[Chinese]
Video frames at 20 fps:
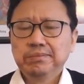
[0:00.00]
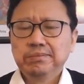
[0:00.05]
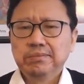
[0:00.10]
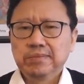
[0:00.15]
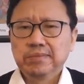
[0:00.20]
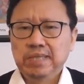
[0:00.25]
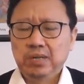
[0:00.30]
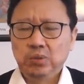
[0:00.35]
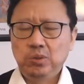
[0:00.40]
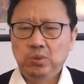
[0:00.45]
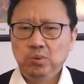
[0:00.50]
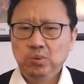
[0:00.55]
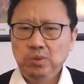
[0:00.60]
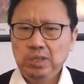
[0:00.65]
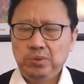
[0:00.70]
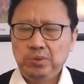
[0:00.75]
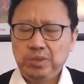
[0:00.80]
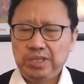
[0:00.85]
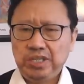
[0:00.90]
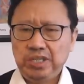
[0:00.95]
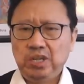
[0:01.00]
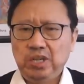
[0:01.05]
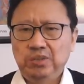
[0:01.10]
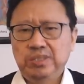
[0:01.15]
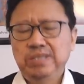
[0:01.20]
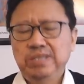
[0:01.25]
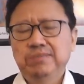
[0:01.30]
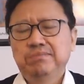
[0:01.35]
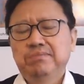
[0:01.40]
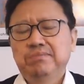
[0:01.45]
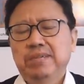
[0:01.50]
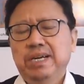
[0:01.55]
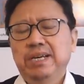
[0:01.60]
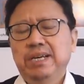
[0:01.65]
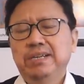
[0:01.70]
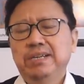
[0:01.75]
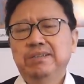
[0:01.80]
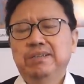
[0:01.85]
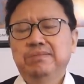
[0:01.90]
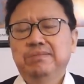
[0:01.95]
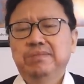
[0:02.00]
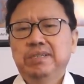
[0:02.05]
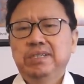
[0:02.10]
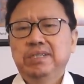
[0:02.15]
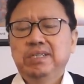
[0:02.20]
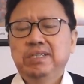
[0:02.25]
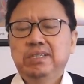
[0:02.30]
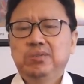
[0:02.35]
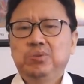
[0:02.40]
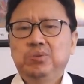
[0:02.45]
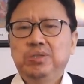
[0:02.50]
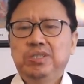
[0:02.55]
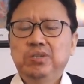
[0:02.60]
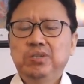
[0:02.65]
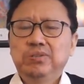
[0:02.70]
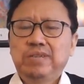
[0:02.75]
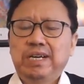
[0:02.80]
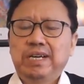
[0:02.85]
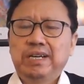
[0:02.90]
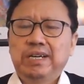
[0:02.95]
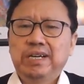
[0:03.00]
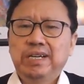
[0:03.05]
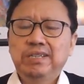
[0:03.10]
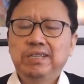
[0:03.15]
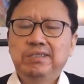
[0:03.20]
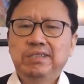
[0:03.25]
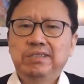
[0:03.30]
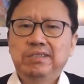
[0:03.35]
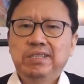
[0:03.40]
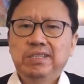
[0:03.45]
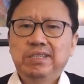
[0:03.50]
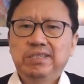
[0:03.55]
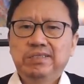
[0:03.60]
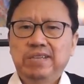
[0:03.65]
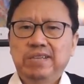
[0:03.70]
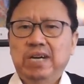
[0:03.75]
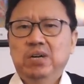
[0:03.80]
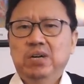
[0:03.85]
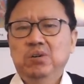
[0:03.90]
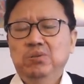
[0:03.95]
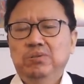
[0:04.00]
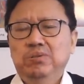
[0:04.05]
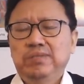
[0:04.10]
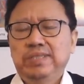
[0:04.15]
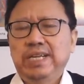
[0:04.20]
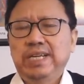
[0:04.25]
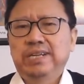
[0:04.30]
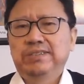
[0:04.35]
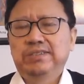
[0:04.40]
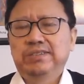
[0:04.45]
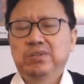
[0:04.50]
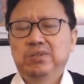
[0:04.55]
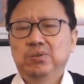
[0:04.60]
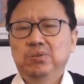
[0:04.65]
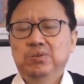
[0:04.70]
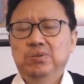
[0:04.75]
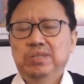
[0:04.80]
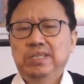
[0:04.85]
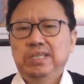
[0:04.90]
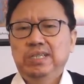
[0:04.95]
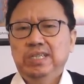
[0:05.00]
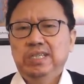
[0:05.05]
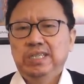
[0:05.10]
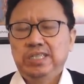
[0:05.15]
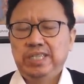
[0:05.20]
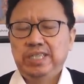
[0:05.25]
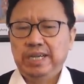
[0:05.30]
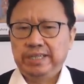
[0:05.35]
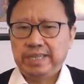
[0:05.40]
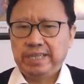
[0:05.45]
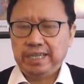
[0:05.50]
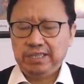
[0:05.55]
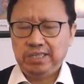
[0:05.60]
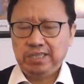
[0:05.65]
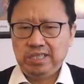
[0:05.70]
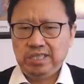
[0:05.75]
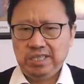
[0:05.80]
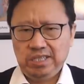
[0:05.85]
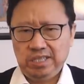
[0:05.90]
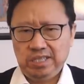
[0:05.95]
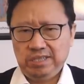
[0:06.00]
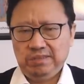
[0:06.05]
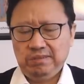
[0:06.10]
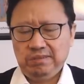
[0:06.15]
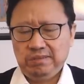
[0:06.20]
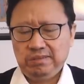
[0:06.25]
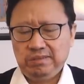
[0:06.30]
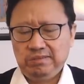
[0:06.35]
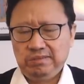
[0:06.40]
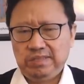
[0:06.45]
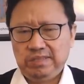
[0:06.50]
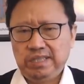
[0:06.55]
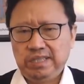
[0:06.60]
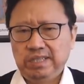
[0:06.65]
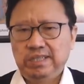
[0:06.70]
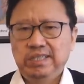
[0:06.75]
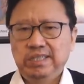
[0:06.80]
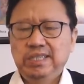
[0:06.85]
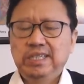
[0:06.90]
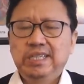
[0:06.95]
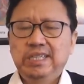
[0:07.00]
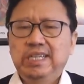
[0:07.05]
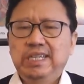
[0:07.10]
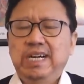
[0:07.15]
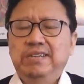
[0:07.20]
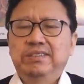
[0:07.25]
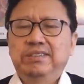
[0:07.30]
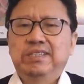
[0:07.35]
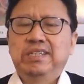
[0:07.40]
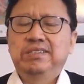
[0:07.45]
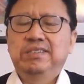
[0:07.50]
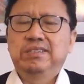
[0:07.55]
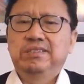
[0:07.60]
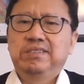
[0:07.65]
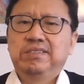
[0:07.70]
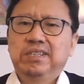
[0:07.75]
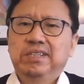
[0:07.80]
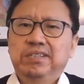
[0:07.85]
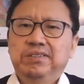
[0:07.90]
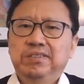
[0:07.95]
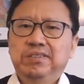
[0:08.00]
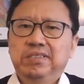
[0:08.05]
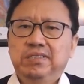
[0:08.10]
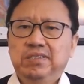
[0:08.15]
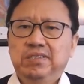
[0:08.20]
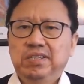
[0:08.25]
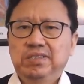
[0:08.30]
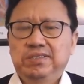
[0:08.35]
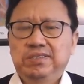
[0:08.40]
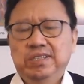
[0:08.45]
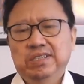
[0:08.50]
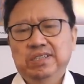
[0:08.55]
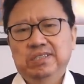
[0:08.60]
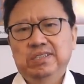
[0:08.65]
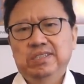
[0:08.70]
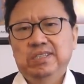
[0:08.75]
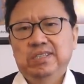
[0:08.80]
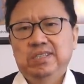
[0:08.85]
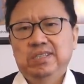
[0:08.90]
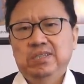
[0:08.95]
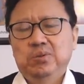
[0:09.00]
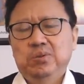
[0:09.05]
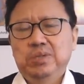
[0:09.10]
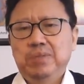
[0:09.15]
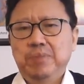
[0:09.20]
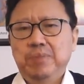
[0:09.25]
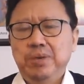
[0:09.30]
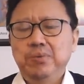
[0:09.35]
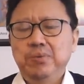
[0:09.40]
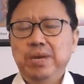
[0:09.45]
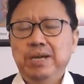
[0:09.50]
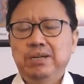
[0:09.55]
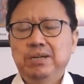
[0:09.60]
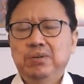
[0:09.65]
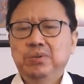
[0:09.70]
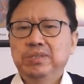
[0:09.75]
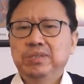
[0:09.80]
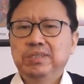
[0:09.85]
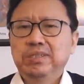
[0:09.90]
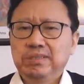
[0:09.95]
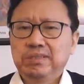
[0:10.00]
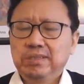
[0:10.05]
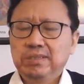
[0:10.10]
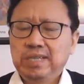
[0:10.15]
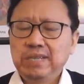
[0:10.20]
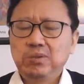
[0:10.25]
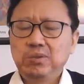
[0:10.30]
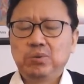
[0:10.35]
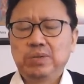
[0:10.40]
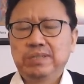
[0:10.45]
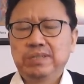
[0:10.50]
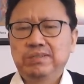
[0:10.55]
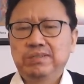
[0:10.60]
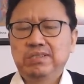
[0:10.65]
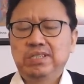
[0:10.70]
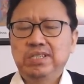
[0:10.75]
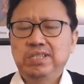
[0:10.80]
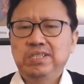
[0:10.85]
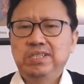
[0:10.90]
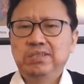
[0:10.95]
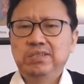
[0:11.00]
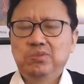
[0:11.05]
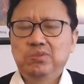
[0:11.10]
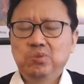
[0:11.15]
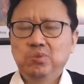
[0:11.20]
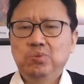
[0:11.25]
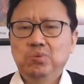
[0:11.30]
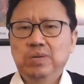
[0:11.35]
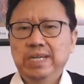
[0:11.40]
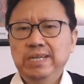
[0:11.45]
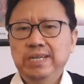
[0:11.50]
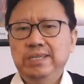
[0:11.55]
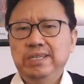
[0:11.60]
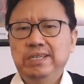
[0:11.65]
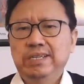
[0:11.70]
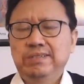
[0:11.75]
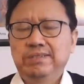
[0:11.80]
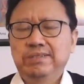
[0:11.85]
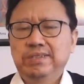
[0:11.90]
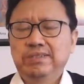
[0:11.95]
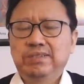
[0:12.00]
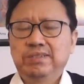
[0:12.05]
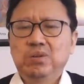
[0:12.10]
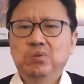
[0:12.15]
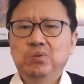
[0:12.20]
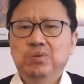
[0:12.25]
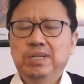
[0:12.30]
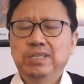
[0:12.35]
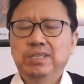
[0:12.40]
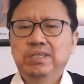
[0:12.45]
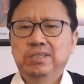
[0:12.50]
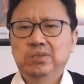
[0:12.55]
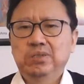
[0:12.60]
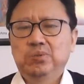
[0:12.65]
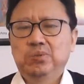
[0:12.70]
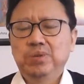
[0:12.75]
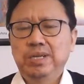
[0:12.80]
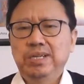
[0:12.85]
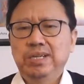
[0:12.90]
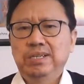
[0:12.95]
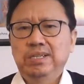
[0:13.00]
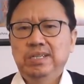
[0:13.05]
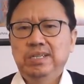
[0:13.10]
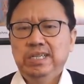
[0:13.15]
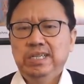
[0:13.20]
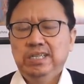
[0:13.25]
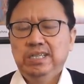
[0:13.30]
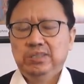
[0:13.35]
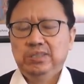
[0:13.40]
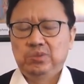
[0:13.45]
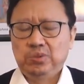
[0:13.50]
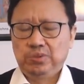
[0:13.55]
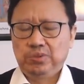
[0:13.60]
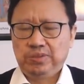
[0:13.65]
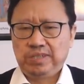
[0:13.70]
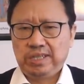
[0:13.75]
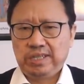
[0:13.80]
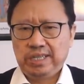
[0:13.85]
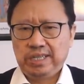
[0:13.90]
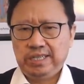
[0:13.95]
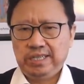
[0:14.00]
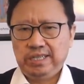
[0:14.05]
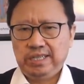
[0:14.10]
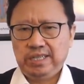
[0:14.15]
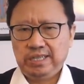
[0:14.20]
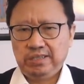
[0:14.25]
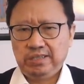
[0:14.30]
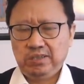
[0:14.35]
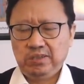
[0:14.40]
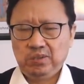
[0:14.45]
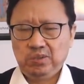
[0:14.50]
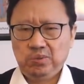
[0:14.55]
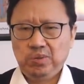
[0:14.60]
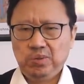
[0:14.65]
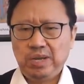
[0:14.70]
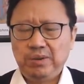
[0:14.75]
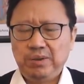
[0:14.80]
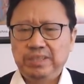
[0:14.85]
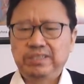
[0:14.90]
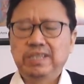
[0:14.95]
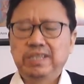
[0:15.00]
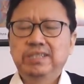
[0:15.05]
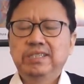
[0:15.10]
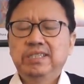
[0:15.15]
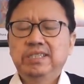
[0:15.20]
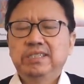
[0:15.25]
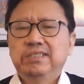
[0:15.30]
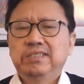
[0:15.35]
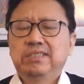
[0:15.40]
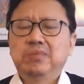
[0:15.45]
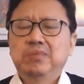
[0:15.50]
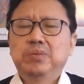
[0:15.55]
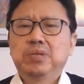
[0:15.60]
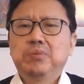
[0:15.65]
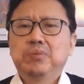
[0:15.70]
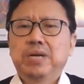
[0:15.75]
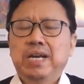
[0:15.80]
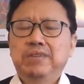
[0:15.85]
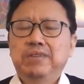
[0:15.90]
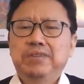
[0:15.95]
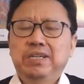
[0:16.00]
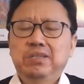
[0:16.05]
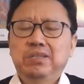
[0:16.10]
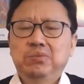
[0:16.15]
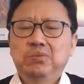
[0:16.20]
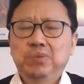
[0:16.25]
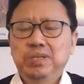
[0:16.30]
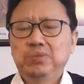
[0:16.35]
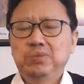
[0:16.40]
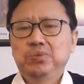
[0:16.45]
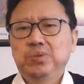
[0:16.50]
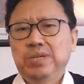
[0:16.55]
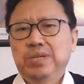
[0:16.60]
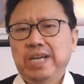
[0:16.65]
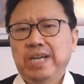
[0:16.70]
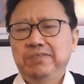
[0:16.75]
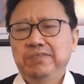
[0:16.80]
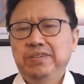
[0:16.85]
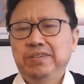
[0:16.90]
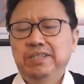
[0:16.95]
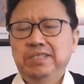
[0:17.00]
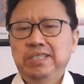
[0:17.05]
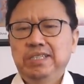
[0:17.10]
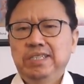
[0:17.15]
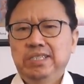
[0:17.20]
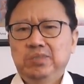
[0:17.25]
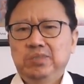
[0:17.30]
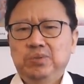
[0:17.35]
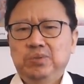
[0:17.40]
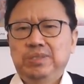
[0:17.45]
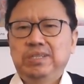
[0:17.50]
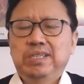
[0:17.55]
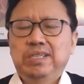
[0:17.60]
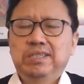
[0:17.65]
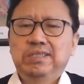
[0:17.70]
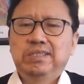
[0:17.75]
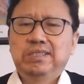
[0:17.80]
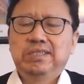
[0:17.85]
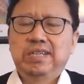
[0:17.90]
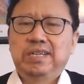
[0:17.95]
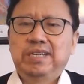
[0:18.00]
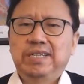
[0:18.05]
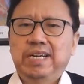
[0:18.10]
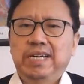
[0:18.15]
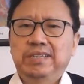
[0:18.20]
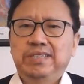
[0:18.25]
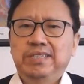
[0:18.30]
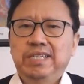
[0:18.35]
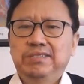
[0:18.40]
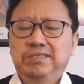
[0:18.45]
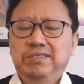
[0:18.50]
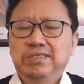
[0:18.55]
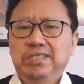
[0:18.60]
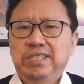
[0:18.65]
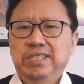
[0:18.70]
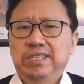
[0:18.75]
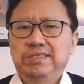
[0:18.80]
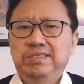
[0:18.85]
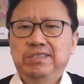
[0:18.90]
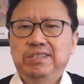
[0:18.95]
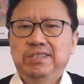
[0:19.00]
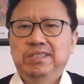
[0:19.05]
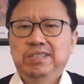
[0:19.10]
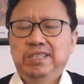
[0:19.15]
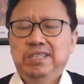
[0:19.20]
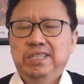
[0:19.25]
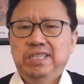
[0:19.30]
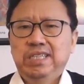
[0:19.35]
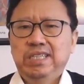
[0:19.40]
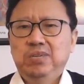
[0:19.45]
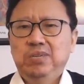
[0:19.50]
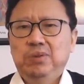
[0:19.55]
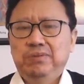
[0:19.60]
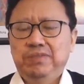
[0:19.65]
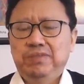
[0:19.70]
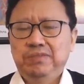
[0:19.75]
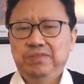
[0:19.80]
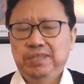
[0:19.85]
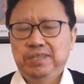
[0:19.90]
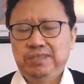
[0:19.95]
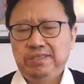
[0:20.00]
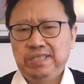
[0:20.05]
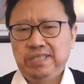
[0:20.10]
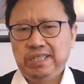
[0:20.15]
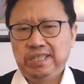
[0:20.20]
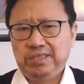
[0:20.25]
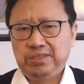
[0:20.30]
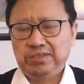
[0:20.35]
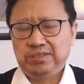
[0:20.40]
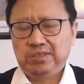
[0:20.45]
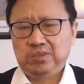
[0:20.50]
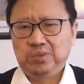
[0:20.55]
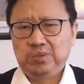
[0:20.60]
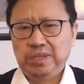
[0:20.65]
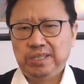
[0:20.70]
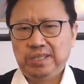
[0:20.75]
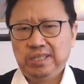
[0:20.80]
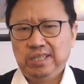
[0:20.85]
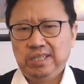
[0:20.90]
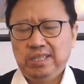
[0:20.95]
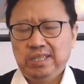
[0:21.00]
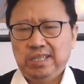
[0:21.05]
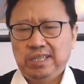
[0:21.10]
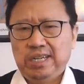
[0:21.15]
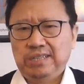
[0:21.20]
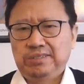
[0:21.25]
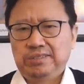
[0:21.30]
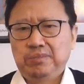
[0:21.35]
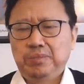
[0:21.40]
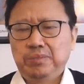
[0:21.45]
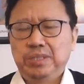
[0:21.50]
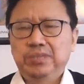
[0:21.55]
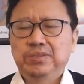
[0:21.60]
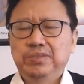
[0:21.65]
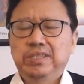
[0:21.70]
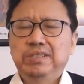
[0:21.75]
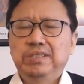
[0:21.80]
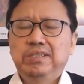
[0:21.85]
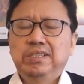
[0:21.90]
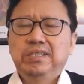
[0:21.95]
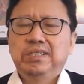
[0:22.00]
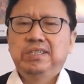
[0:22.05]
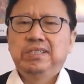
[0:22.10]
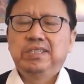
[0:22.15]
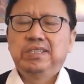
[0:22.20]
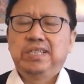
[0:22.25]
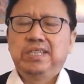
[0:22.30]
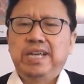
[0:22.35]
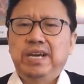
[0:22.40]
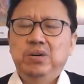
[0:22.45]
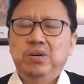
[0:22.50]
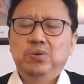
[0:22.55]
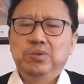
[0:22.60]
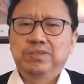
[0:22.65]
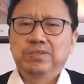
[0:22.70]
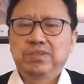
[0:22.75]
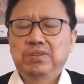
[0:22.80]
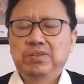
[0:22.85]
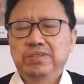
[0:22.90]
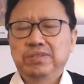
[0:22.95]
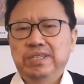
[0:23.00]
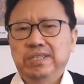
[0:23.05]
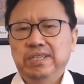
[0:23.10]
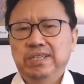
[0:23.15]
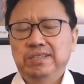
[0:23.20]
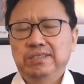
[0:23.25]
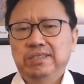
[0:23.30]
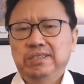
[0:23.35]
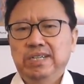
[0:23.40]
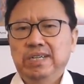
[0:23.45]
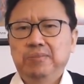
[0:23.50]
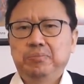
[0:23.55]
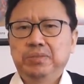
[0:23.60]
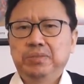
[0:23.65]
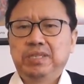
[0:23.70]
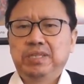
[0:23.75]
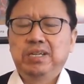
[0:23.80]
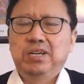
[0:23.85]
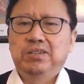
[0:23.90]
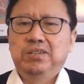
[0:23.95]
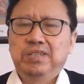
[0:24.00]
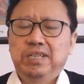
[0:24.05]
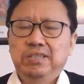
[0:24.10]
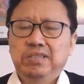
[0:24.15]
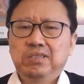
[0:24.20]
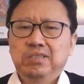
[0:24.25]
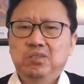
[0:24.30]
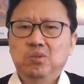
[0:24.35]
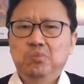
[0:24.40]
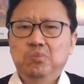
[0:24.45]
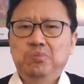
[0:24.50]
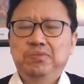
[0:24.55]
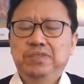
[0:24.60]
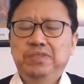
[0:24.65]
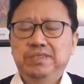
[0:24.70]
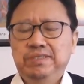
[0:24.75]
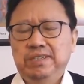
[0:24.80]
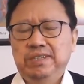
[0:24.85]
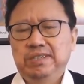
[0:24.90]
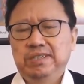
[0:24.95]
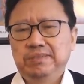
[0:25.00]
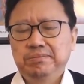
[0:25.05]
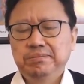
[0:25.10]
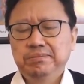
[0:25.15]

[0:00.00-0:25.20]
然后故意去挑衅黑衣人，去纠缠黑衣人，然后点了这个火，想来激起这个港人的这个、这个、这个，或者民怨，或者更多的是激起中国内地的这个仇恨和对立。说是这个内地的互联网上什么都不开放，唯独就开放对这啊两件事情的这个议论纷纷。一个就是对啊，什么有人点火烧人了啊，不得了了，恐怖分子了。